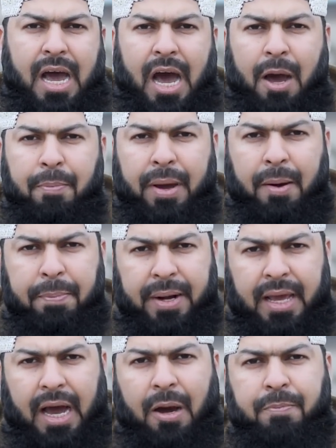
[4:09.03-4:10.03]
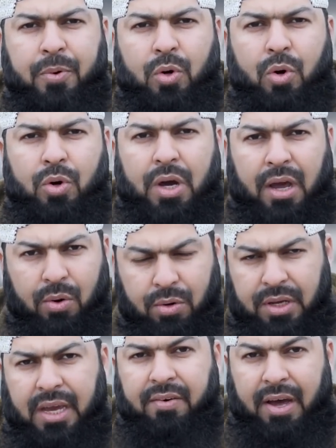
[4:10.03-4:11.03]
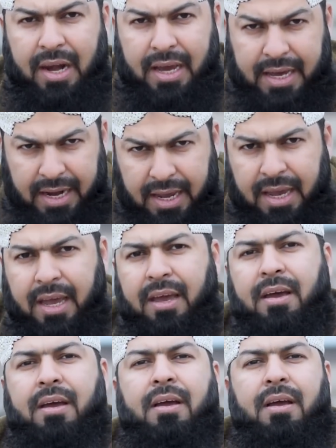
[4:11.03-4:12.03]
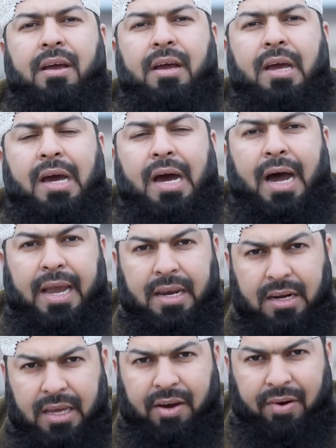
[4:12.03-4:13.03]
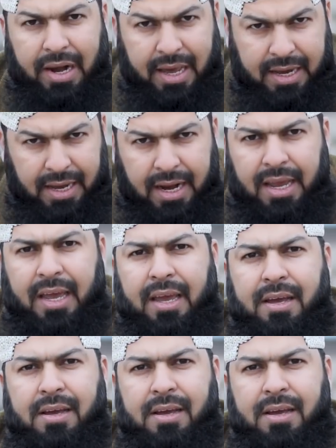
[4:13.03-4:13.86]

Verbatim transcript: आप अपने आप को कानून के हवाले करेंगे आइन के हवाले करेंगे